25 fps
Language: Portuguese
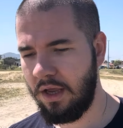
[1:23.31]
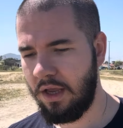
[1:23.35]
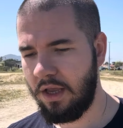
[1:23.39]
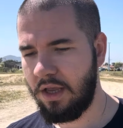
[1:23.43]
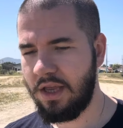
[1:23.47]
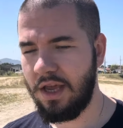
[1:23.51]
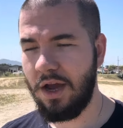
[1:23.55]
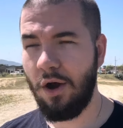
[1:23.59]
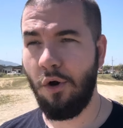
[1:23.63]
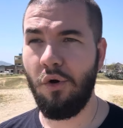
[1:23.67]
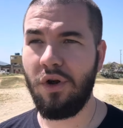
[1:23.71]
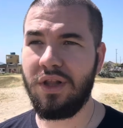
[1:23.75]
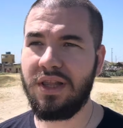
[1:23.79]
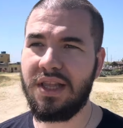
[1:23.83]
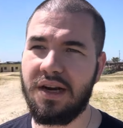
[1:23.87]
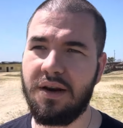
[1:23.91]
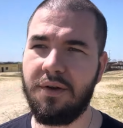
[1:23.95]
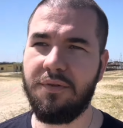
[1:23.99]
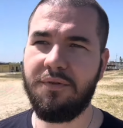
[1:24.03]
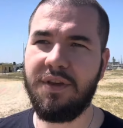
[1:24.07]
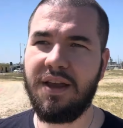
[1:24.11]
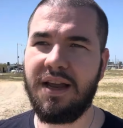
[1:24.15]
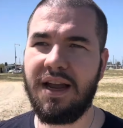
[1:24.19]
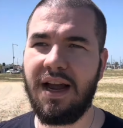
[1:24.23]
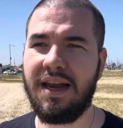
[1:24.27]
e a outra que
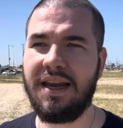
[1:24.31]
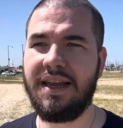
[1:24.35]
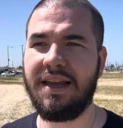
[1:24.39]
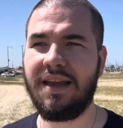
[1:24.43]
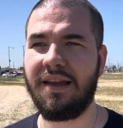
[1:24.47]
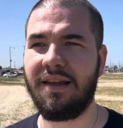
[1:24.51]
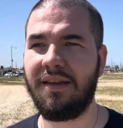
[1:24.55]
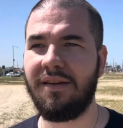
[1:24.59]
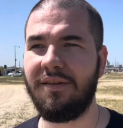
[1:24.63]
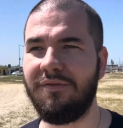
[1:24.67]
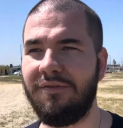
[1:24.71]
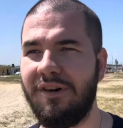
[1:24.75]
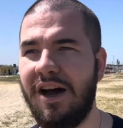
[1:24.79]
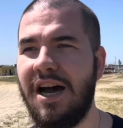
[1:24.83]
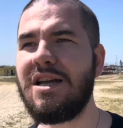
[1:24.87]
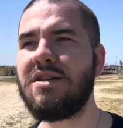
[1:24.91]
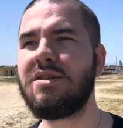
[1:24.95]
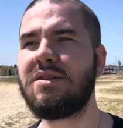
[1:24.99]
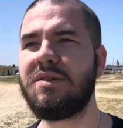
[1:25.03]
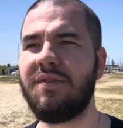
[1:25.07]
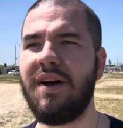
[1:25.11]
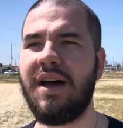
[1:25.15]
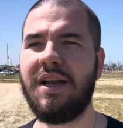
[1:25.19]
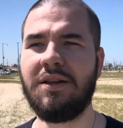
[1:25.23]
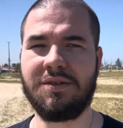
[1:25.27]
fica ali vários
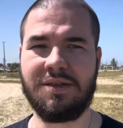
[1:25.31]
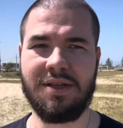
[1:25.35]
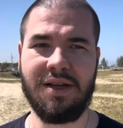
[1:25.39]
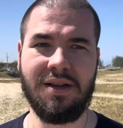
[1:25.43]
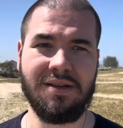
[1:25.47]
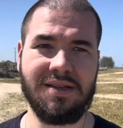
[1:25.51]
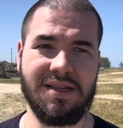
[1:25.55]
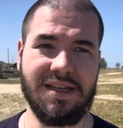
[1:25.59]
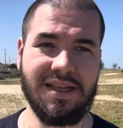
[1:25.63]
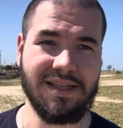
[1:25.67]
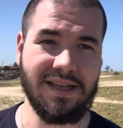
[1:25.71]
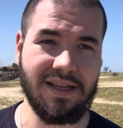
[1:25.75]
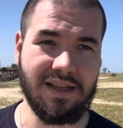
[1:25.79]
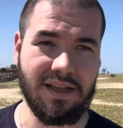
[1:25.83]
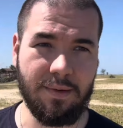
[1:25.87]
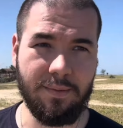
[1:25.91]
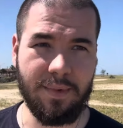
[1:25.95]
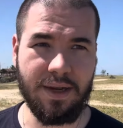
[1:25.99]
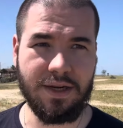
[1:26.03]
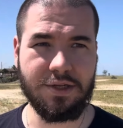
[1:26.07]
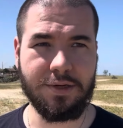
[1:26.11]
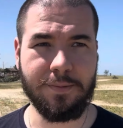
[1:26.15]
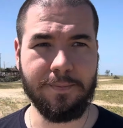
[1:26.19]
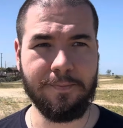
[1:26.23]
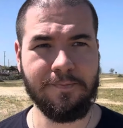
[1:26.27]
e vários anos, é
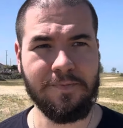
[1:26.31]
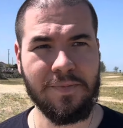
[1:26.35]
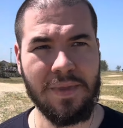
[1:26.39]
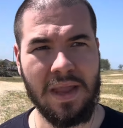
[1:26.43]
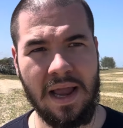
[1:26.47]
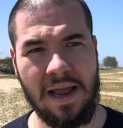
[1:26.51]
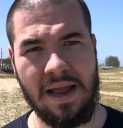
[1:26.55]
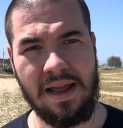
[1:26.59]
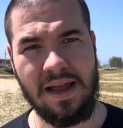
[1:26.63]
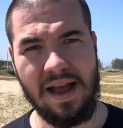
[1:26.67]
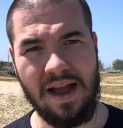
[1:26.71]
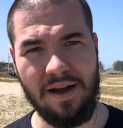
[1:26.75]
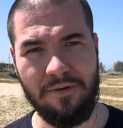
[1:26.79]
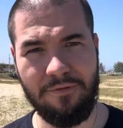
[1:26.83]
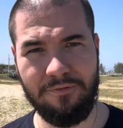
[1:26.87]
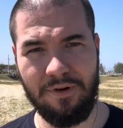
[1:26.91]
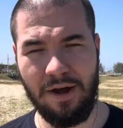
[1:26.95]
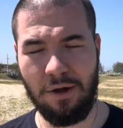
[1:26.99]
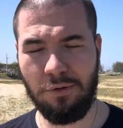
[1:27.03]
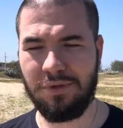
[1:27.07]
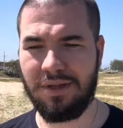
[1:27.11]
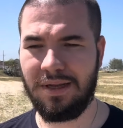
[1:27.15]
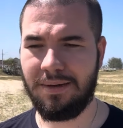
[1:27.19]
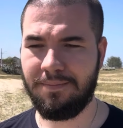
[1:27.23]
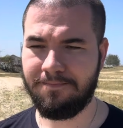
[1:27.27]
exatamente a
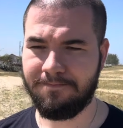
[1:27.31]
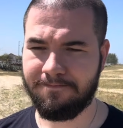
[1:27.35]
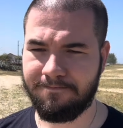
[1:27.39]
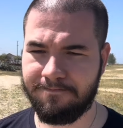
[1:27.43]
falta